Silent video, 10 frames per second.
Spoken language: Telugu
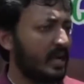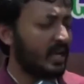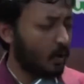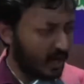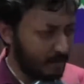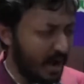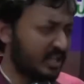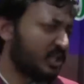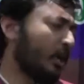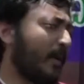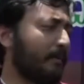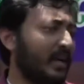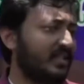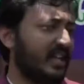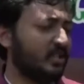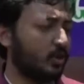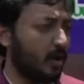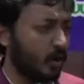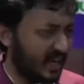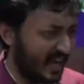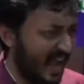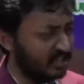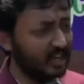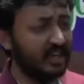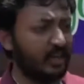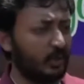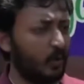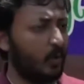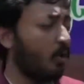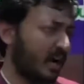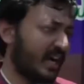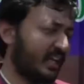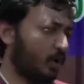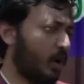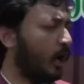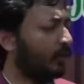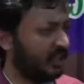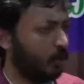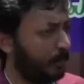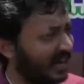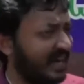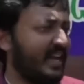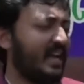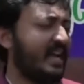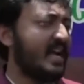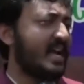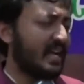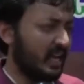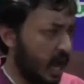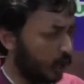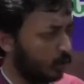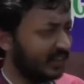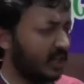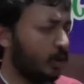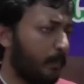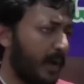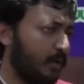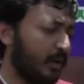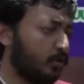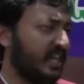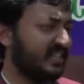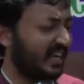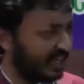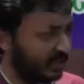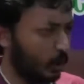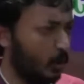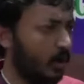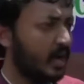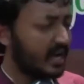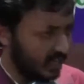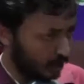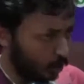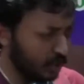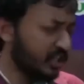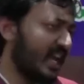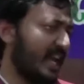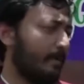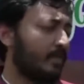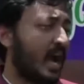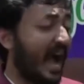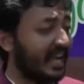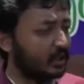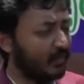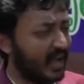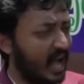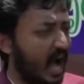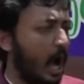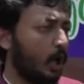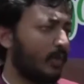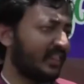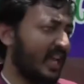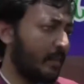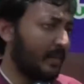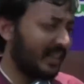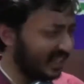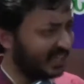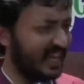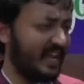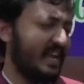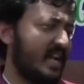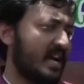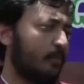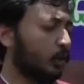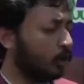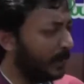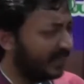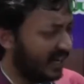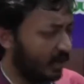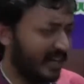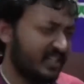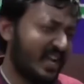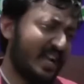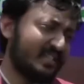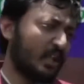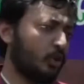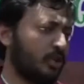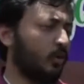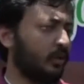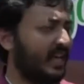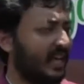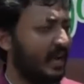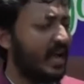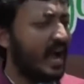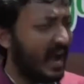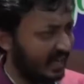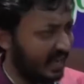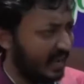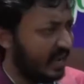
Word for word: ఈ యొక్క మాస్కులు పంపిణీ చేస్తూ ఈ యొక్క రేషన్ కిట్టు ఒక్కొక్క కిట్టు నాలుగు వందల రూపాయలండి ఈ నాలుగు వందల రూపాయలు విలువ చేసే కిట్టు ఈ రోజుకి ఐదు వేల ఆరు వందల మందికి ముందు పట్టుకెళ్ళడం అనేది చాలా సంతోషంగా ఉందండి అంటే